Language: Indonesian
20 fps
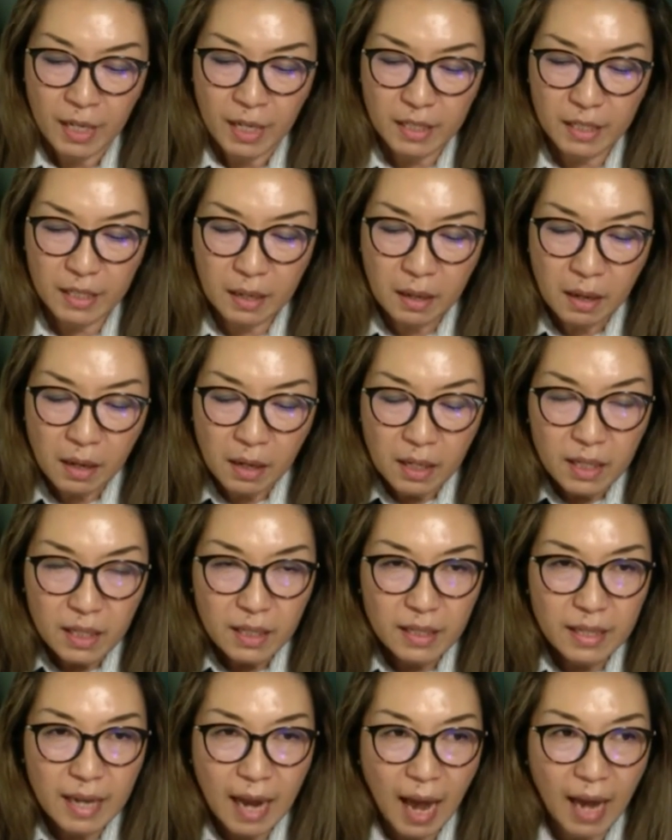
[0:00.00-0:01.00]
Jadi
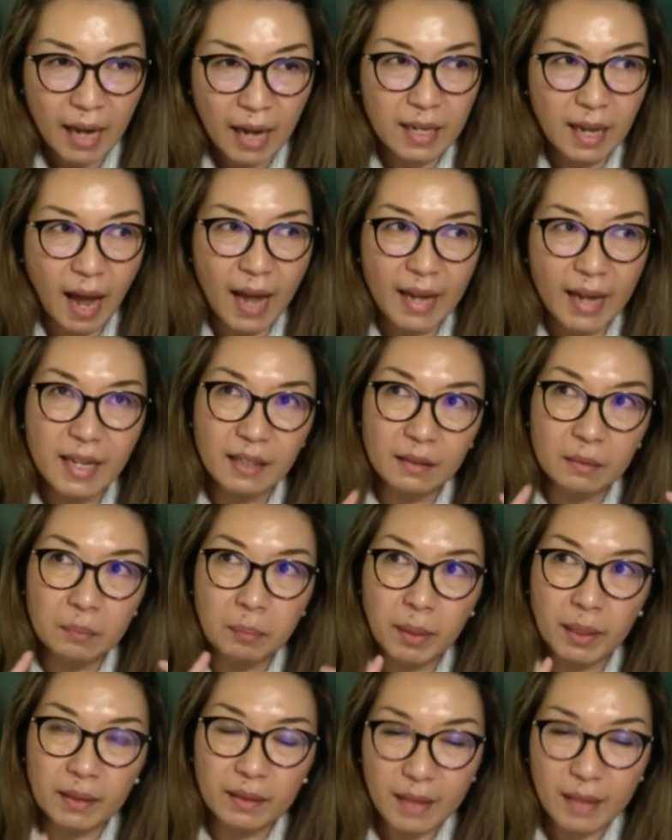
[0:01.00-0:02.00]
dari ayat
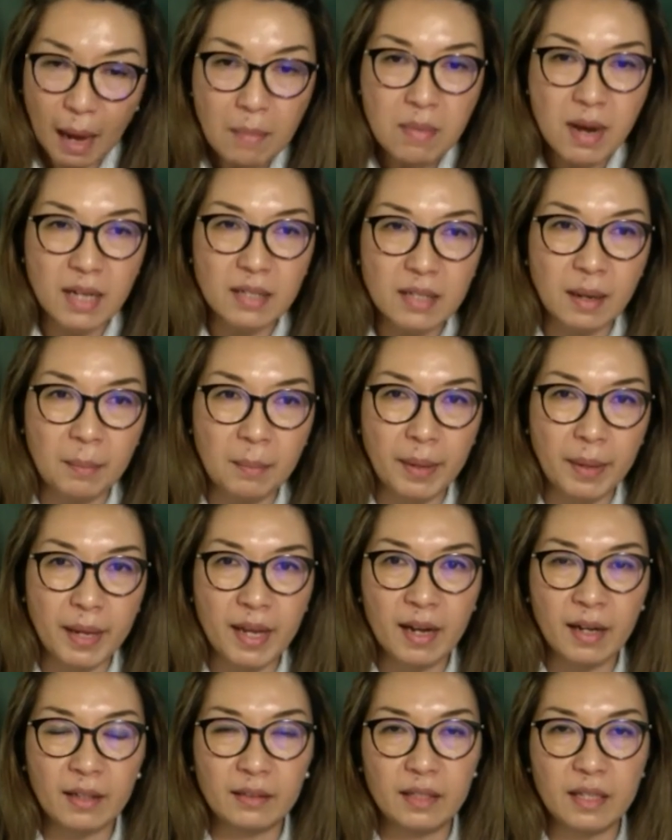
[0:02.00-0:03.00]
pertama sampai
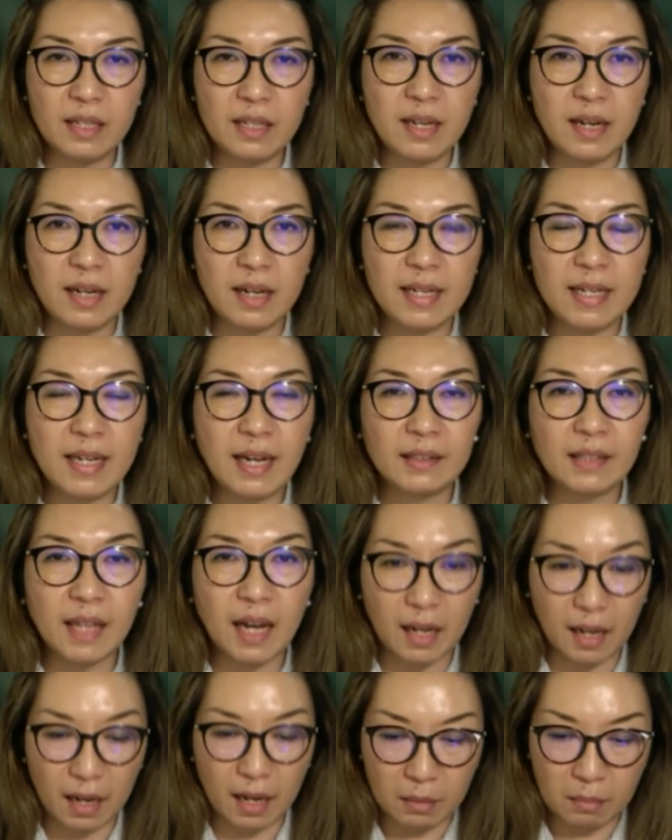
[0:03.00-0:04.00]
yang ketiga
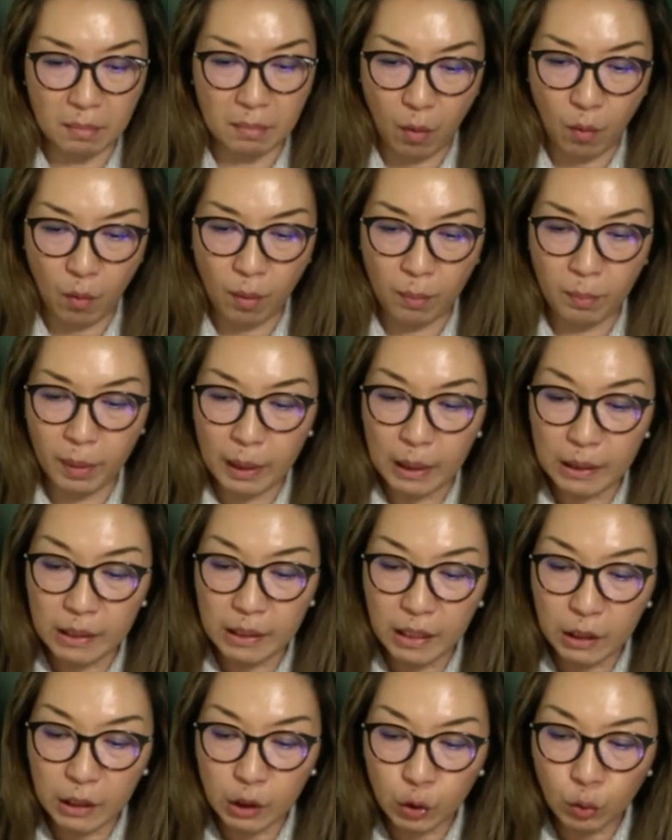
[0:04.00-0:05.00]
dikatakan bahwa
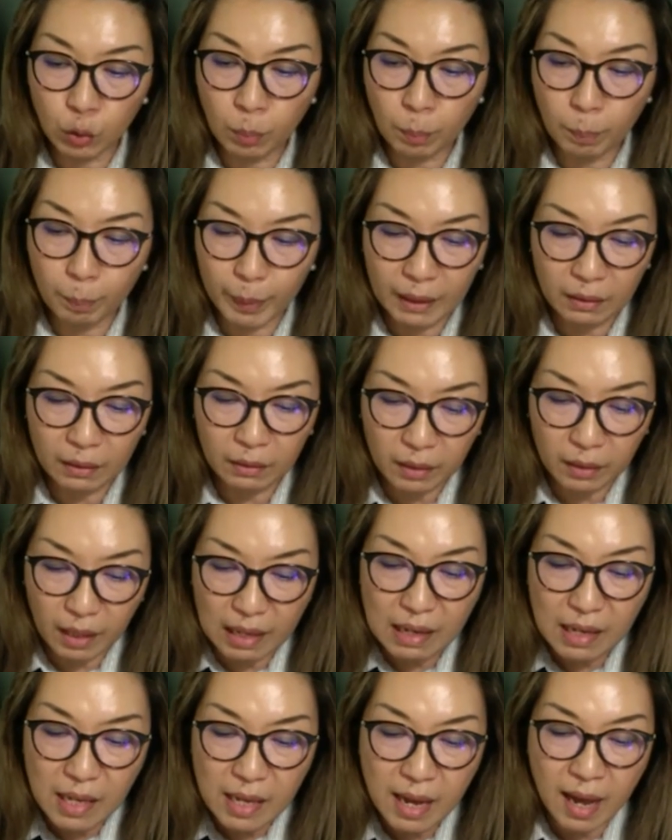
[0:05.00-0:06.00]
begitu
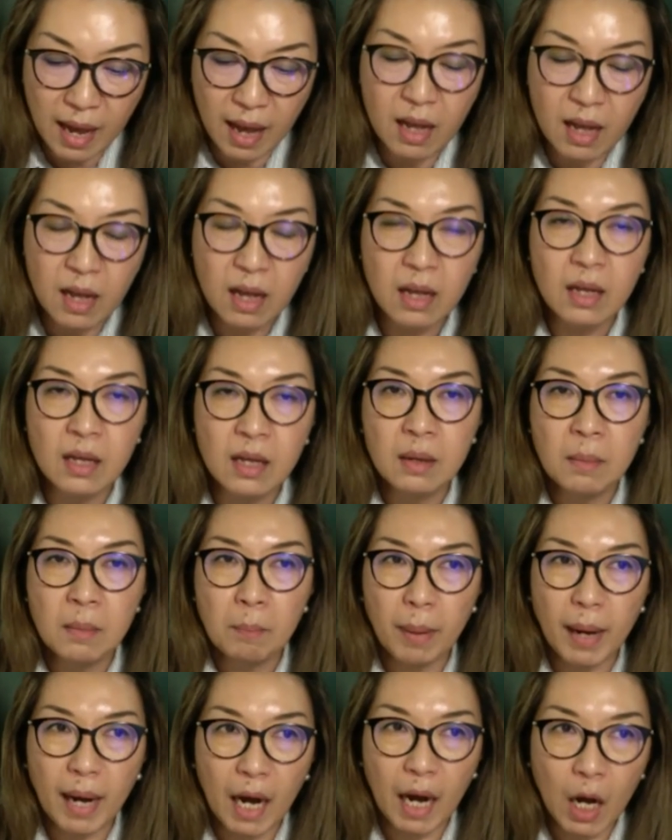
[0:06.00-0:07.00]
pentingnya
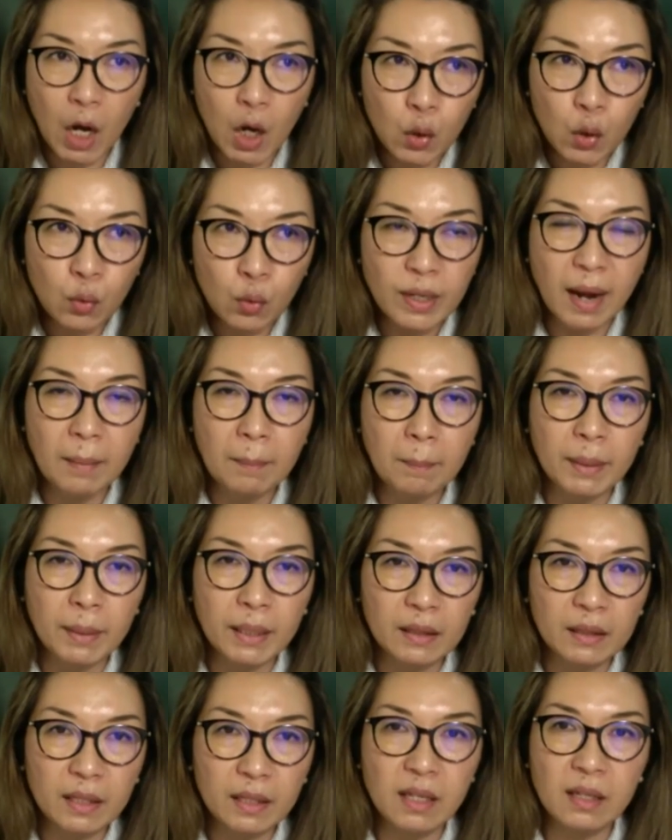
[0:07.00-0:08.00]
perlu dan
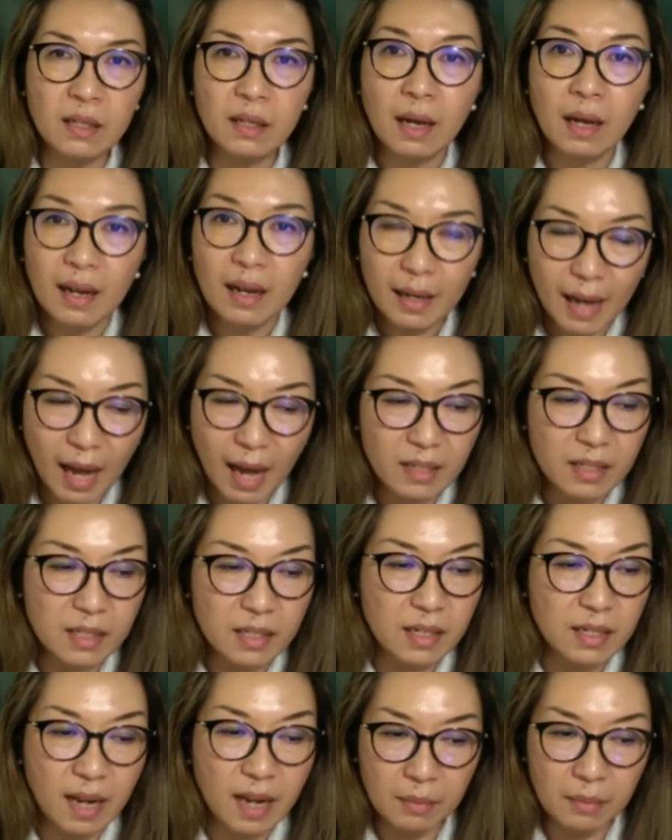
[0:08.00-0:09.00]
penting
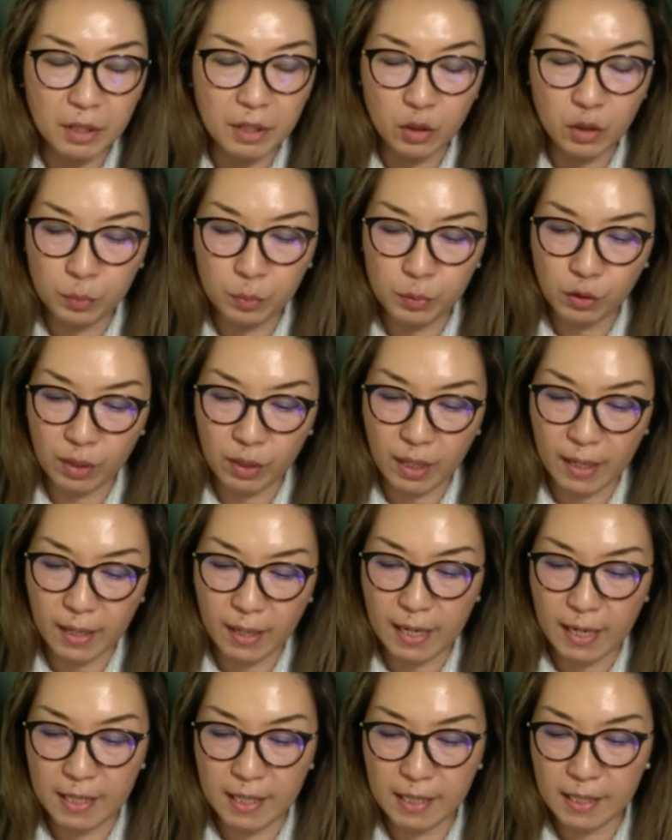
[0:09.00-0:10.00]
kasih dalam hidup
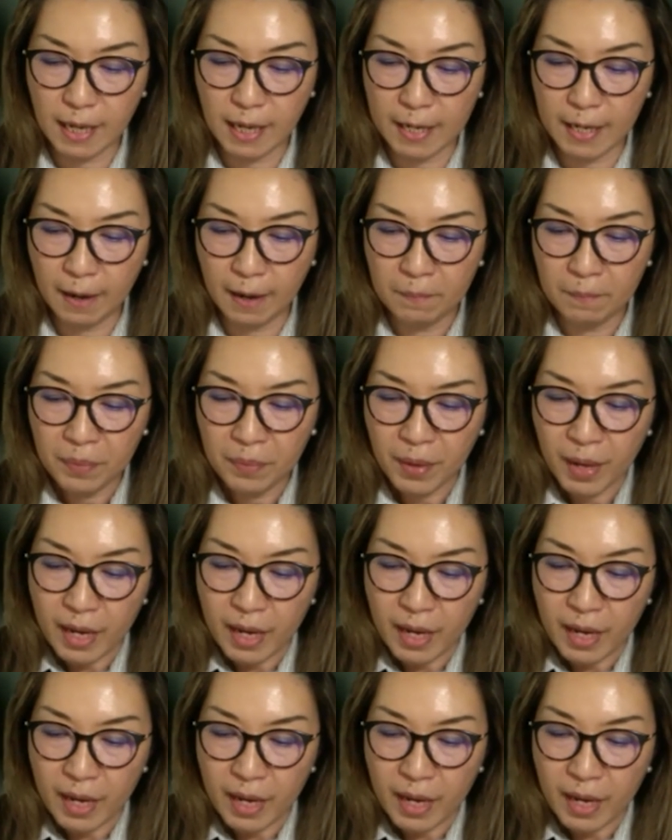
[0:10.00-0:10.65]
saudara dan saya.